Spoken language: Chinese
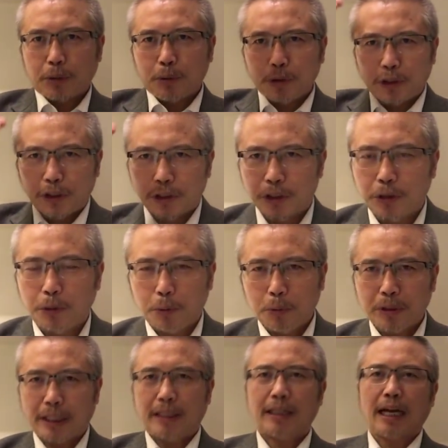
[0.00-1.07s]
尤其是
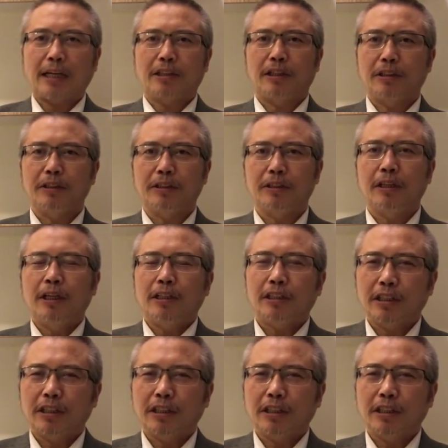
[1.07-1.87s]
留在大城市，